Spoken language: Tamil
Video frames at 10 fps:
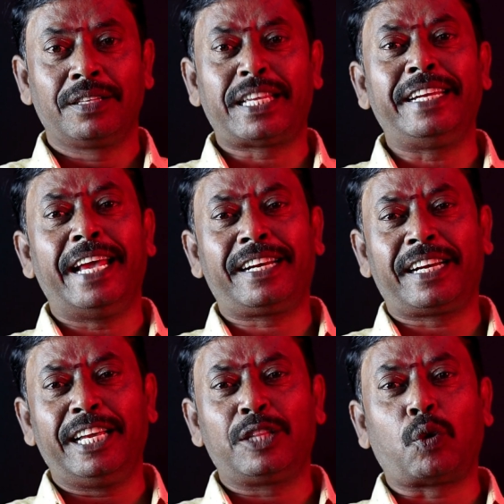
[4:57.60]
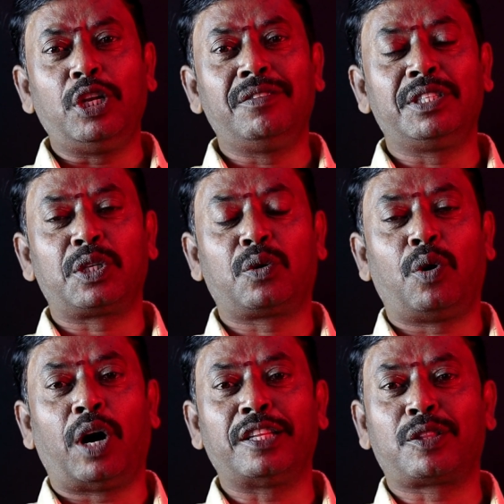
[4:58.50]
சரி ஏற்கனவே தொழில்
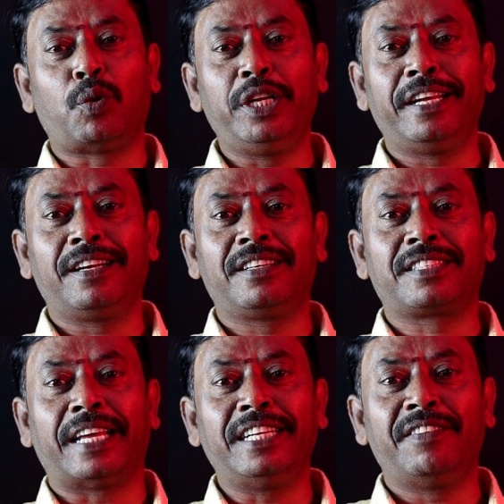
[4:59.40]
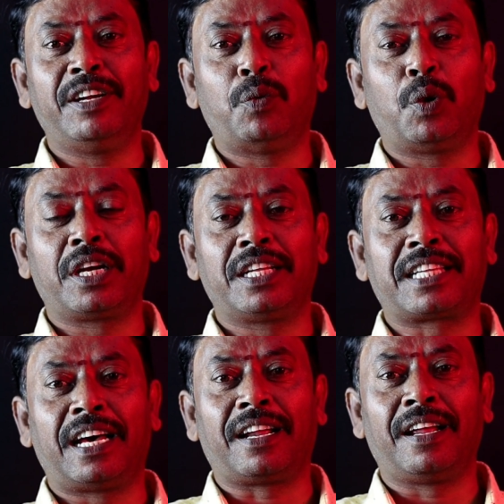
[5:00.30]
வச்சுருக்கோம் அந்த தொழில் எங்களுக்கு சரியாகவே ஓடலை
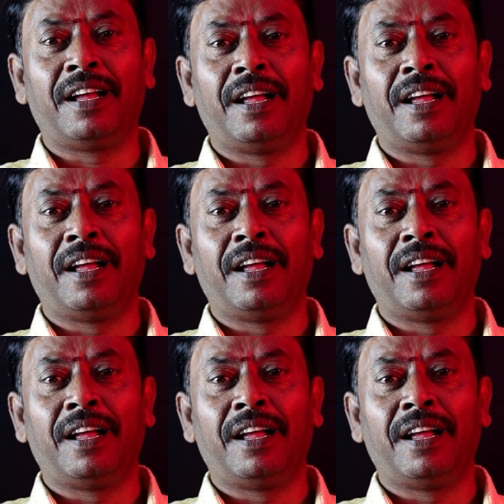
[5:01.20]
சார்